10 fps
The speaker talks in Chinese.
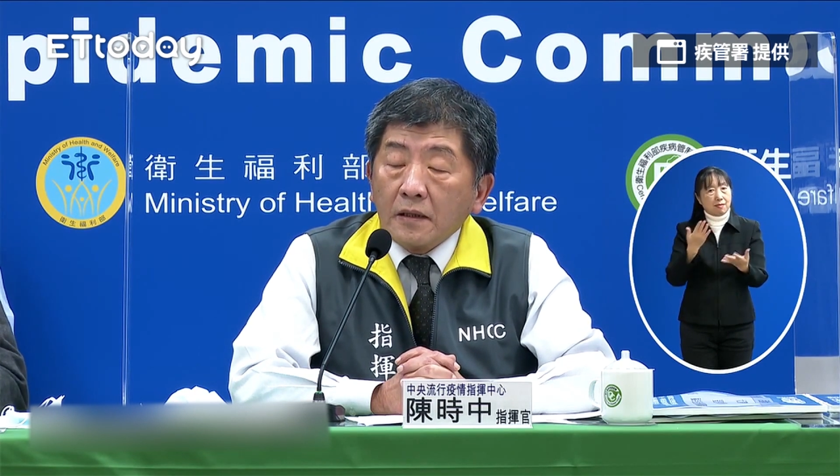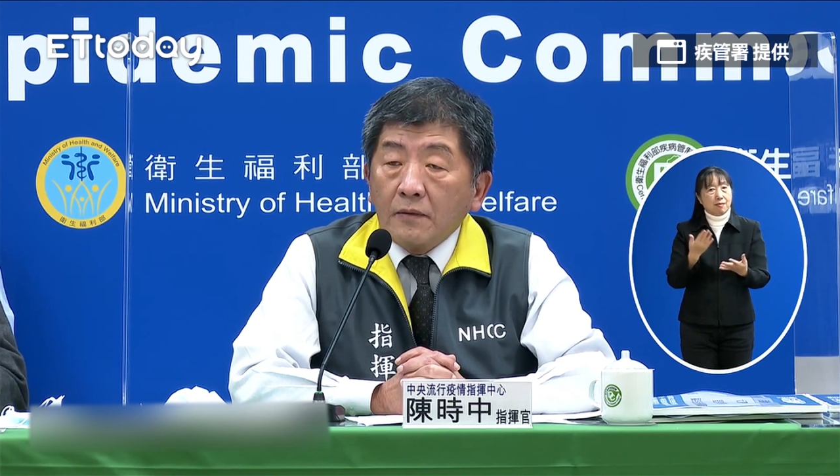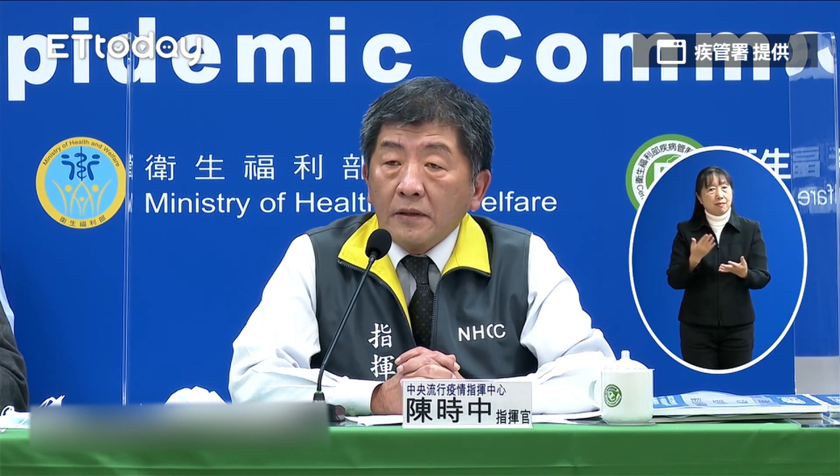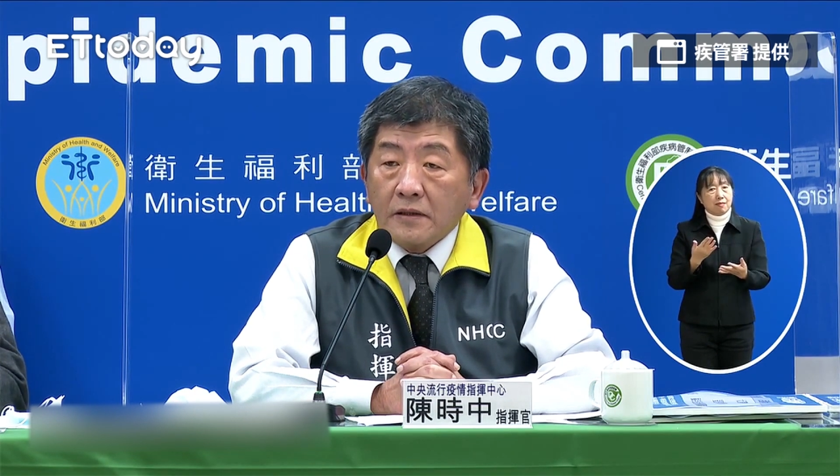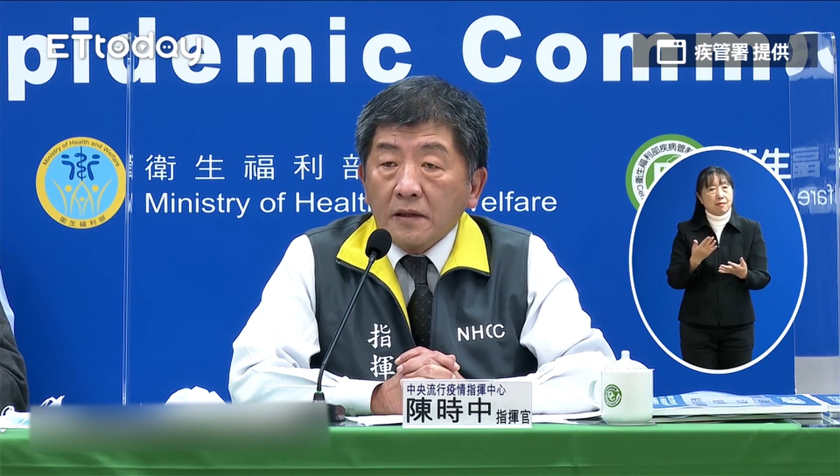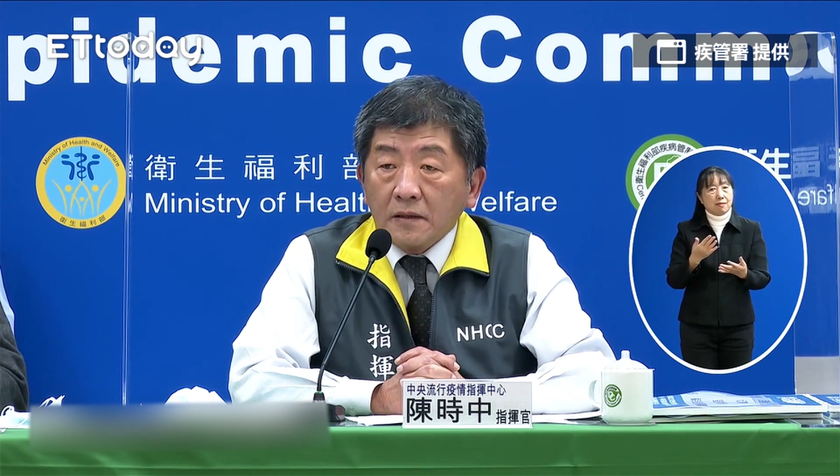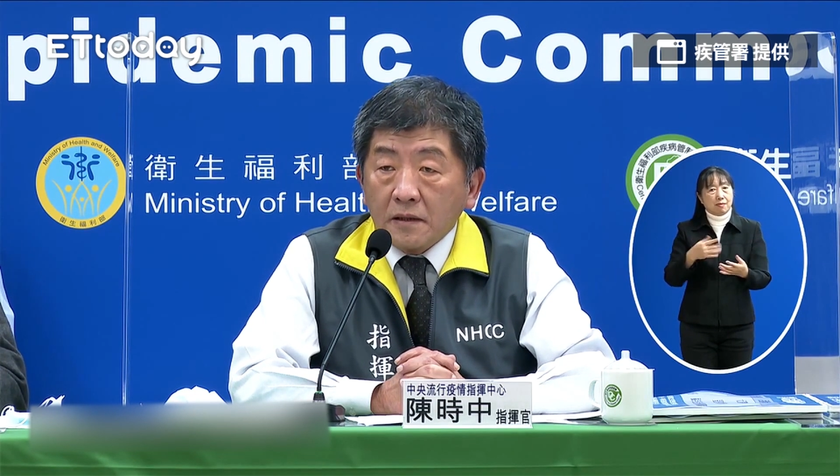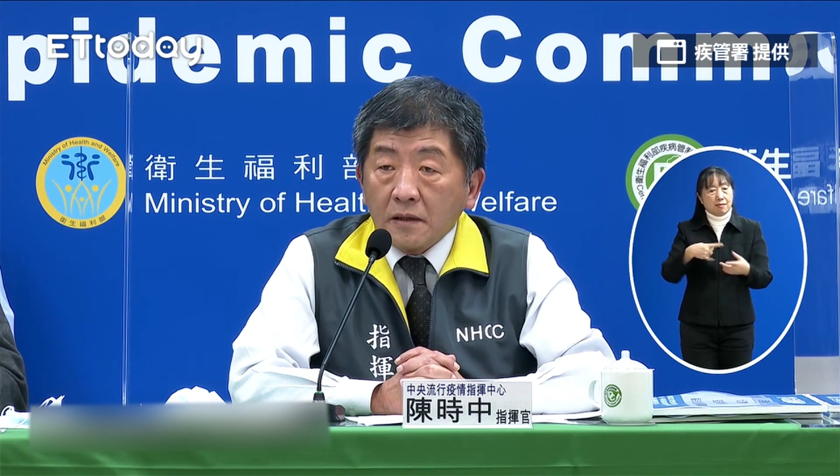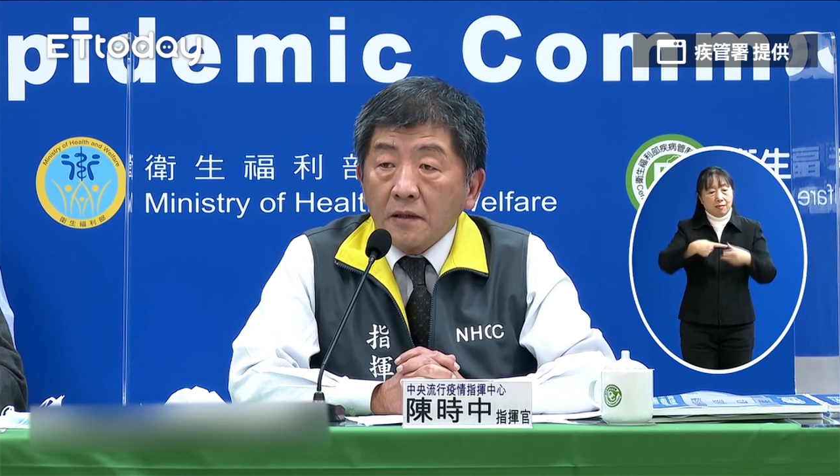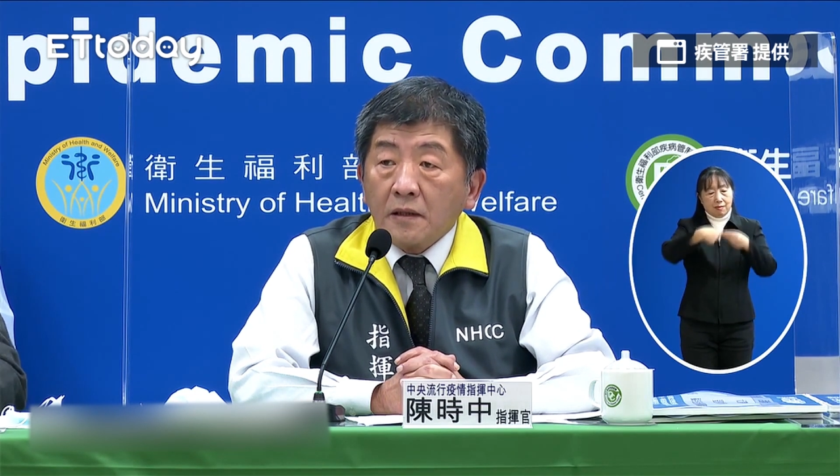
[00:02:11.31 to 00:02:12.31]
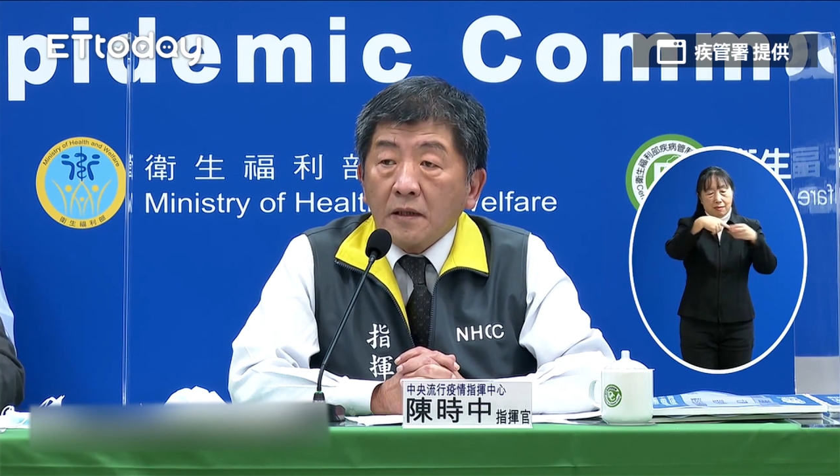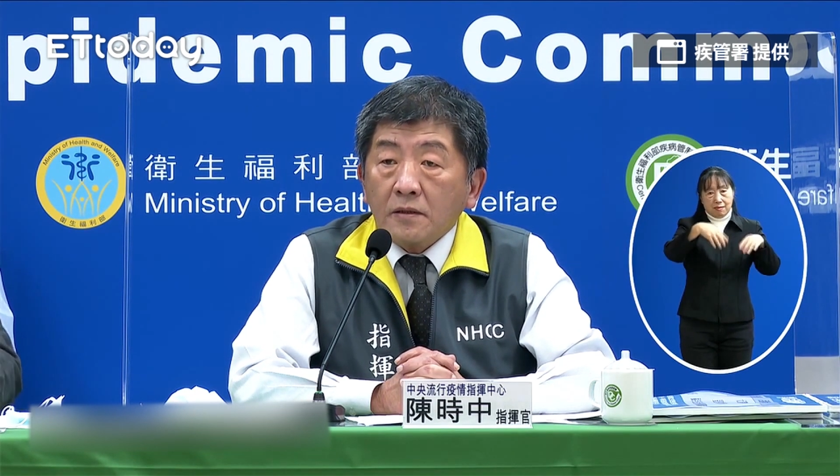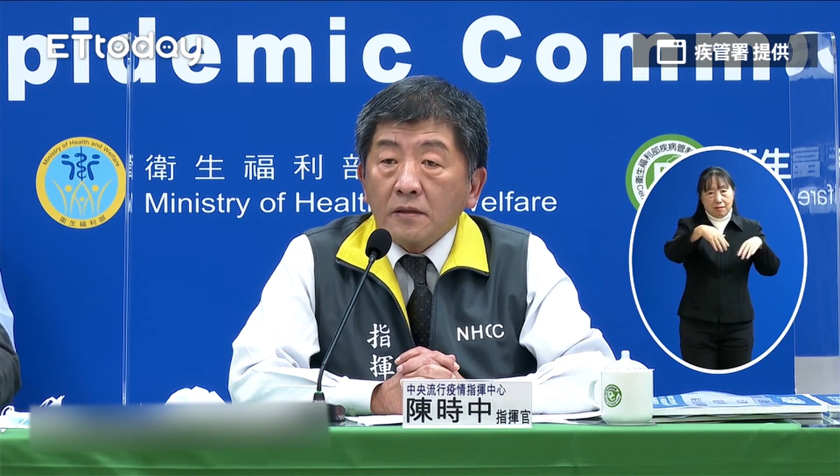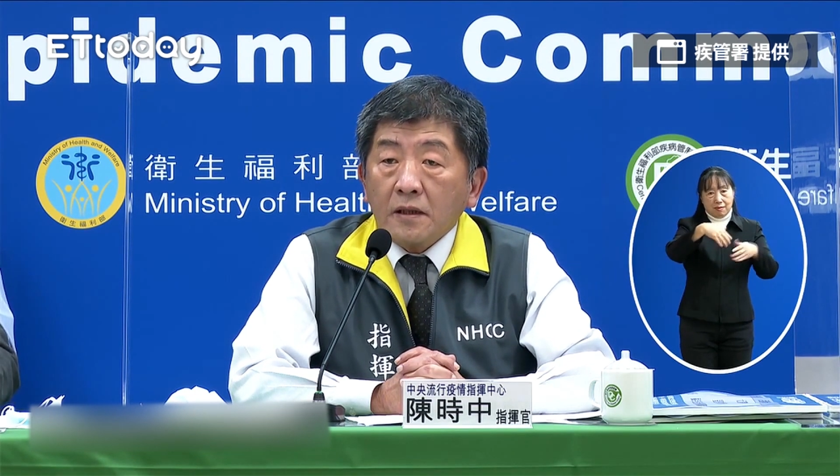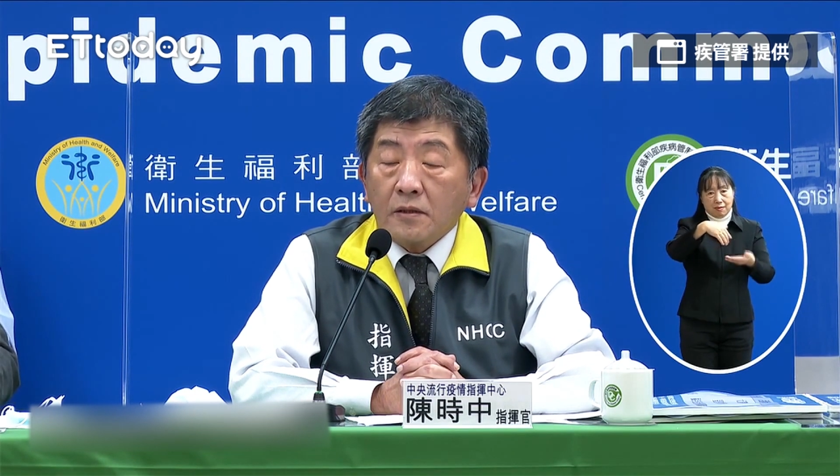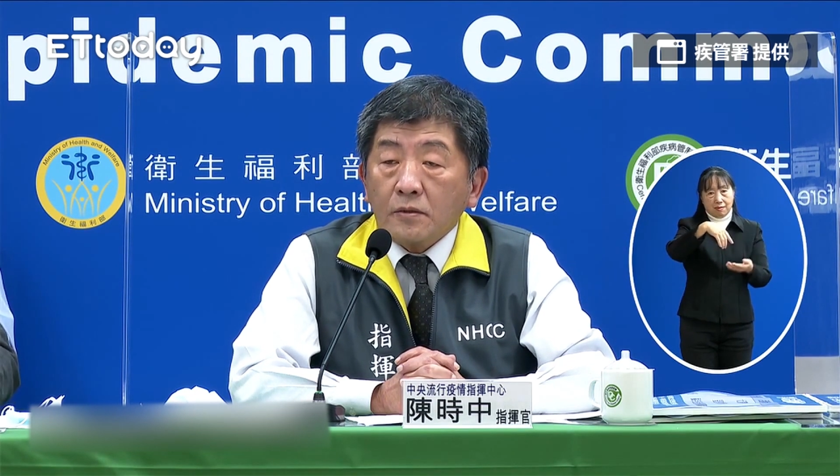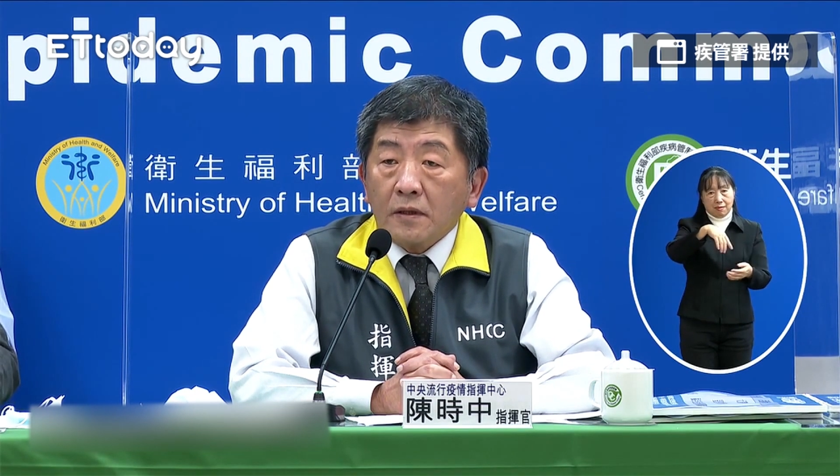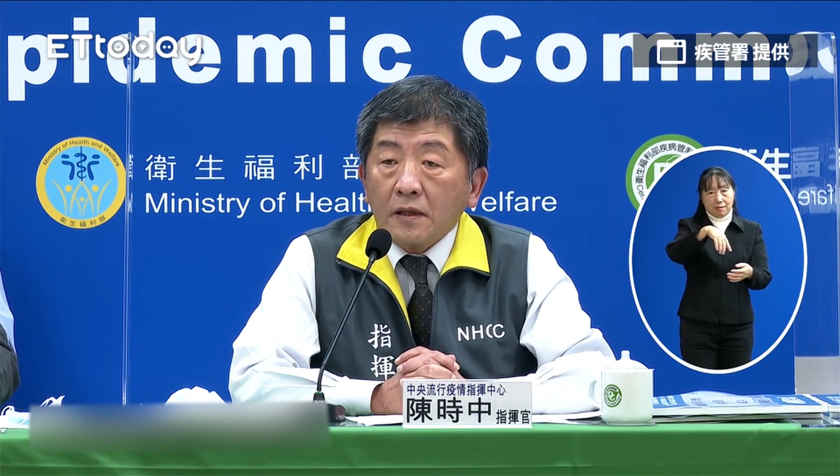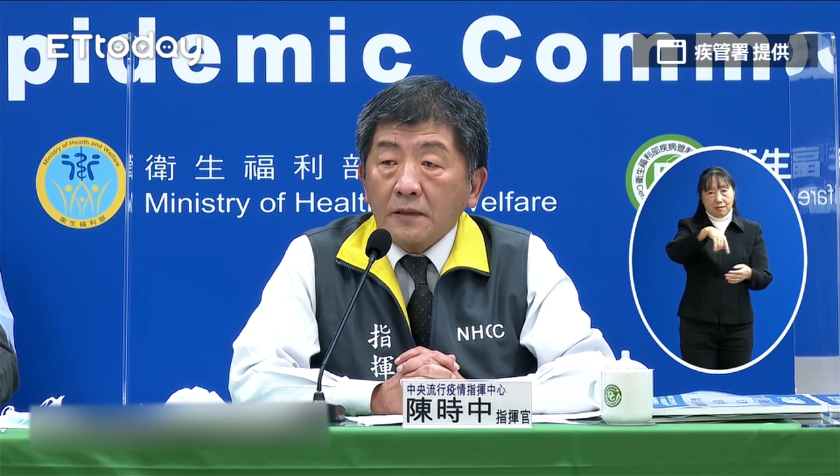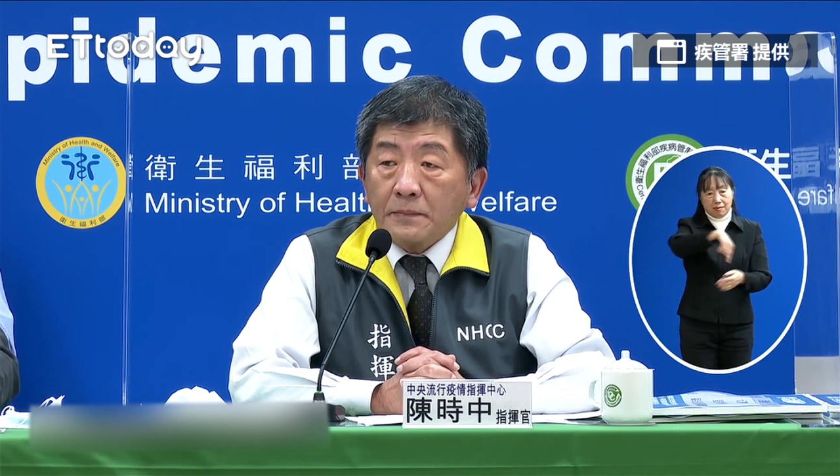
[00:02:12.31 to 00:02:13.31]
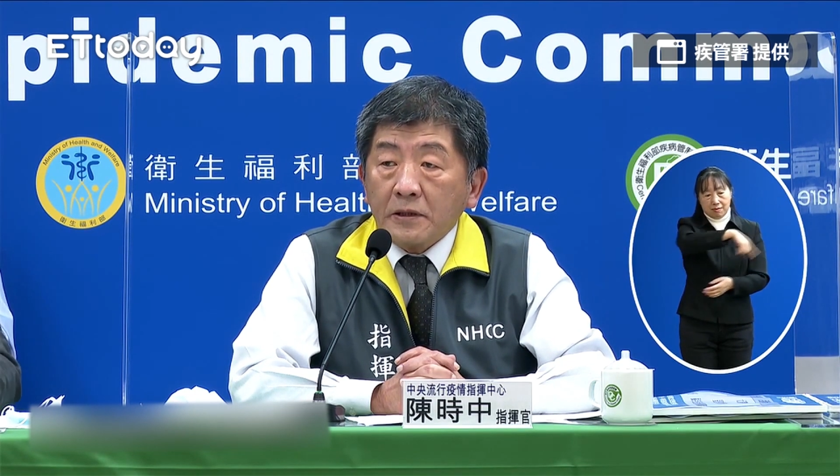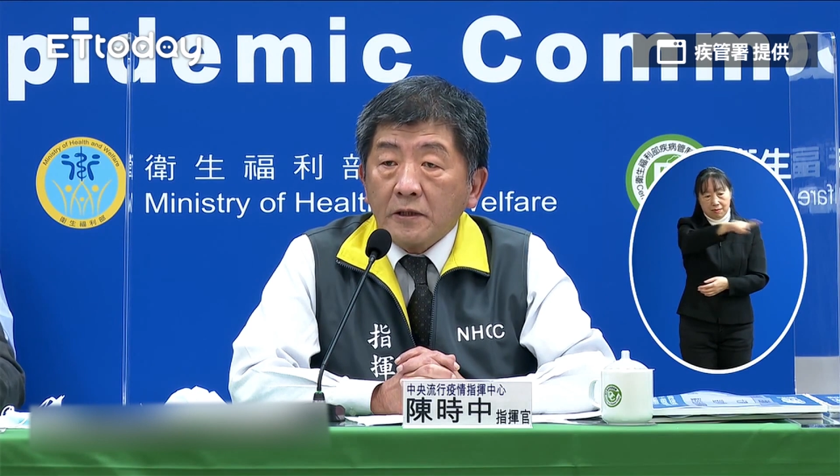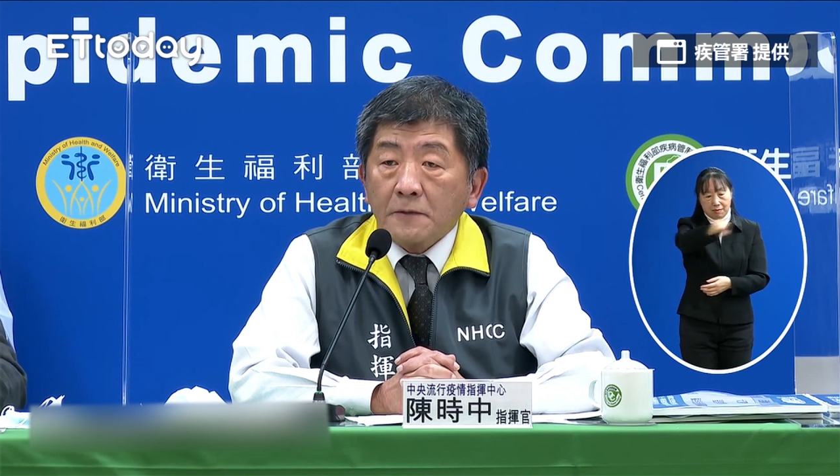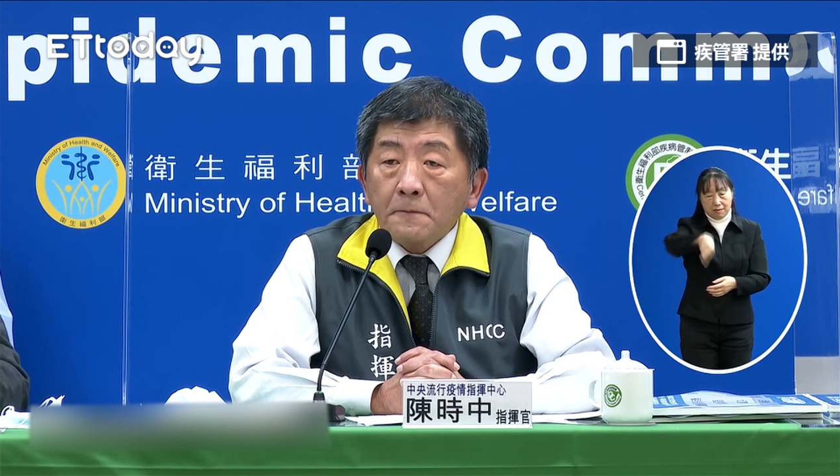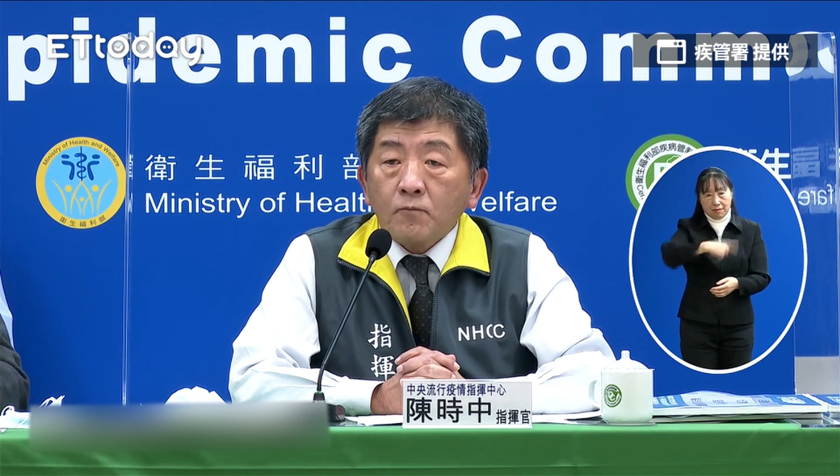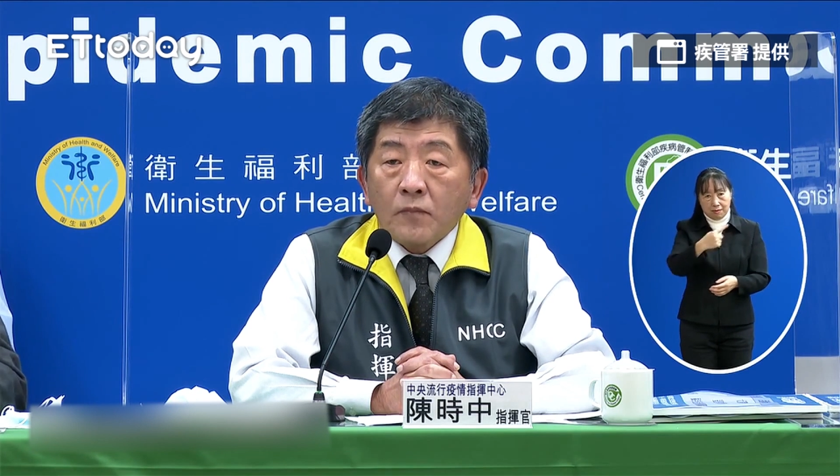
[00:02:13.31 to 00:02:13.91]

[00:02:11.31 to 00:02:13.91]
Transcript: 那晚上十一点再出来一批。